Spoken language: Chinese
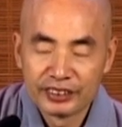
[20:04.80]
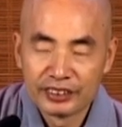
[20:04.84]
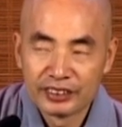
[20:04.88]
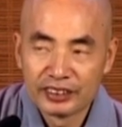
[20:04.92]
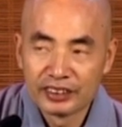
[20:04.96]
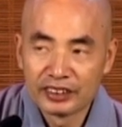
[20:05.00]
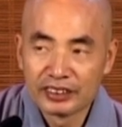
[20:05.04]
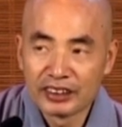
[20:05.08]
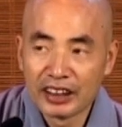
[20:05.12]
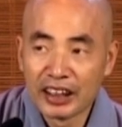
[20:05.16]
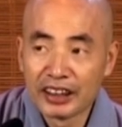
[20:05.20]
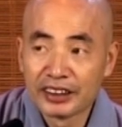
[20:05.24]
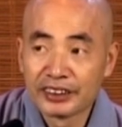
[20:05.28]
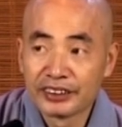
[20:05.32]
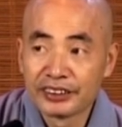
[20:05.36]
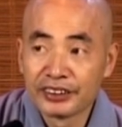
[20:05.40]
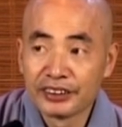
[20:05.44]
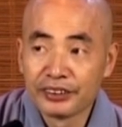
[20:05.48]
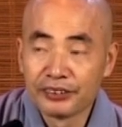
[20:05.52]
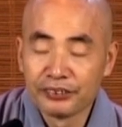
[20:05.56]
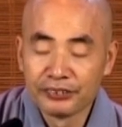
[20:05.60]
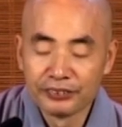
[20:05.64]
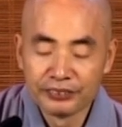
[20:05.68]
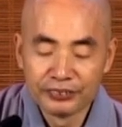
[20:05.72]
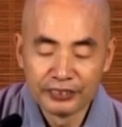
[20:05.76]
就讲
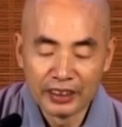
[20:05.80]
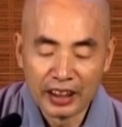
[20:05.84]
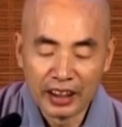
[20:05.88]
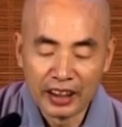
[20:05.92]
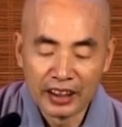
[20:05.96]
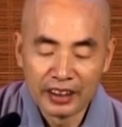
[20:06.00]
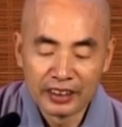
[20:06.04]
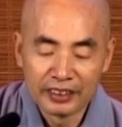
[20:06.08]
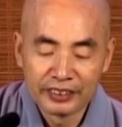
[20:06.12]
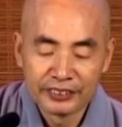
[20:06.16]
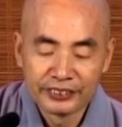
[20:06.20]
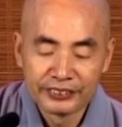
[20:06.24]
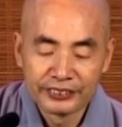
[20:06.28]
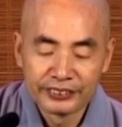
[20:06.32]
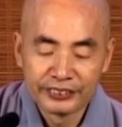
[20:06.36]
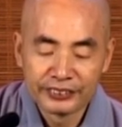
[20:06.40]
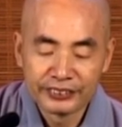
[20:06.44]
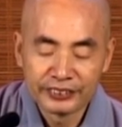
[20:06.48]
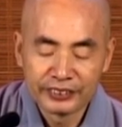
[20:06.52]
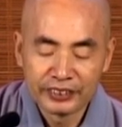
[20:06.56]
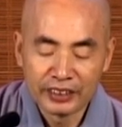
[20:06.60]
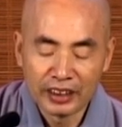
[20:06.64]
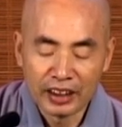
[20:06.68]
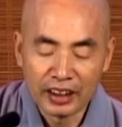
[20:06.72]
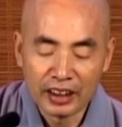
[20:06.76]
走路啊。
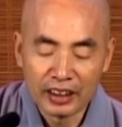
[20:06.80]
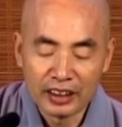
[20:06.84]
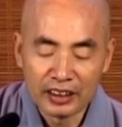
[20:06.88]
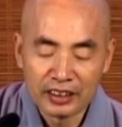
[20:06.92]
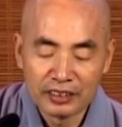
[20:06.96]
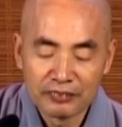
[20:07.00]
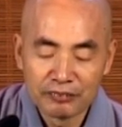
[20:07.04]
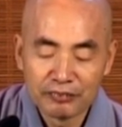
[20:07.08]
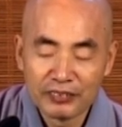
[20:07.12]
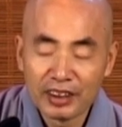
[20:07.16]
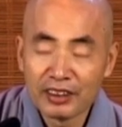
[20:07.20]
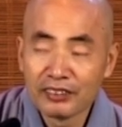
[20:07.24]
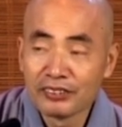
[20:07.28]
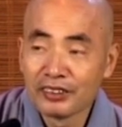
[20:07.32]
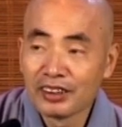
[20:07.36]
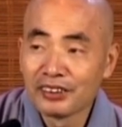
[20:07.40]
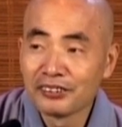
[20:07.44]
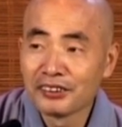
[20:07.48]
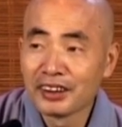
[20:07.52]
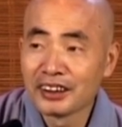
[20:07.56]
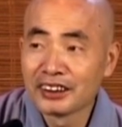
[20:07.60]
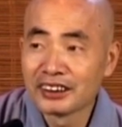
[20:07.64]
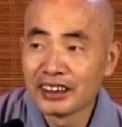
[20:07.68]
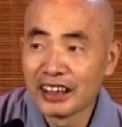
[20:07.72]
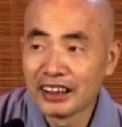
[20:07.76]
不要慌
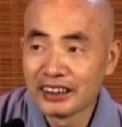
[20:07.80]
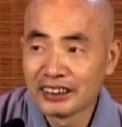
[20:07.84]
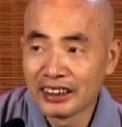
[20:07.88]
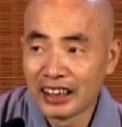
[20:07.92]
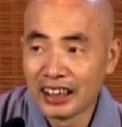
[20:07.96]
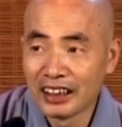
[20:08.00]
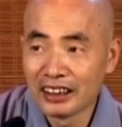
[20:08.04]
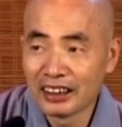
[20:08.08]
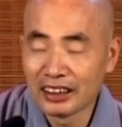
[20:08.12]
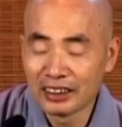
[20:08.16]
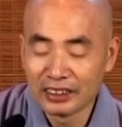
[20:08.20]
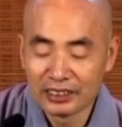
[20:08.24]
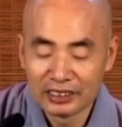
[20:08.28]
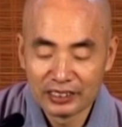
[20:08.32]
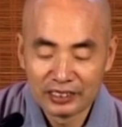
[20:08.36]
慌张张的，